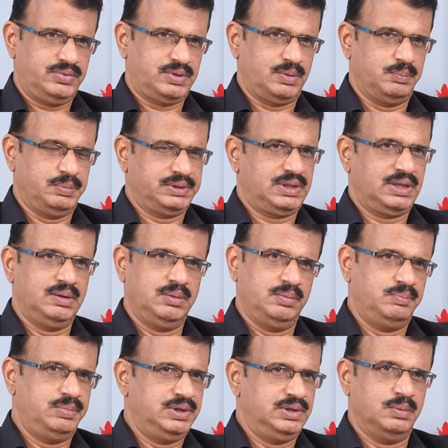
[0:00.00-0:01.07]
సింపతి
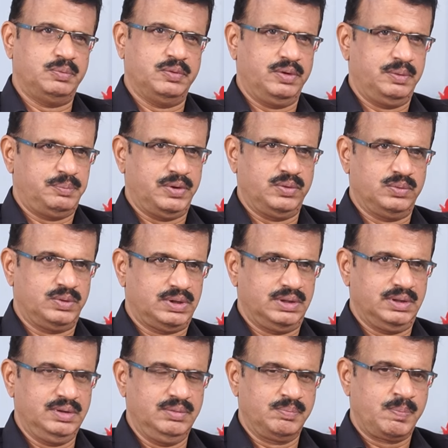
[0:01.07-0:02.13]
బీజేపీ వైపే
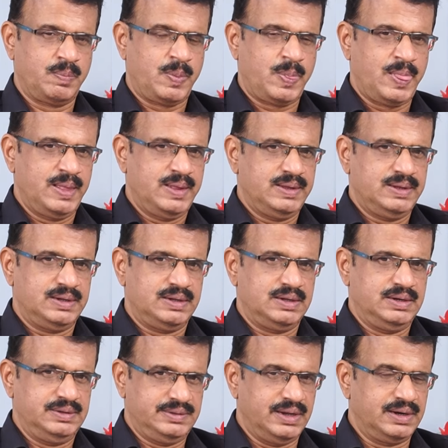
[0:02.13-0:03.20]
ఉంటుంది
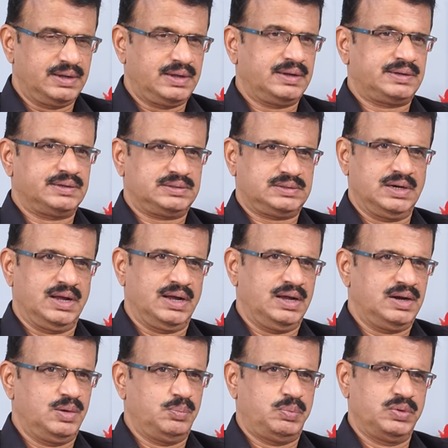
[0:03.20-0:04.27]
నిజానికి కృష్ణ
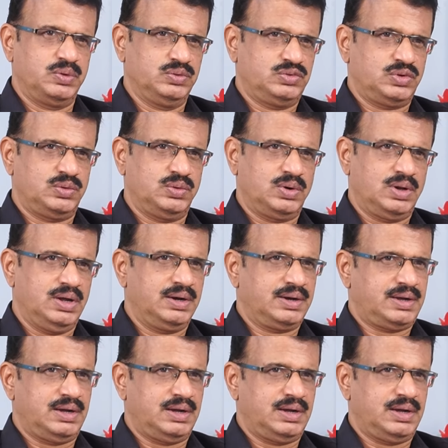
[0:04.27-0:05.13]
గారు ఎప్పటి నుంచో కూడా ఆయన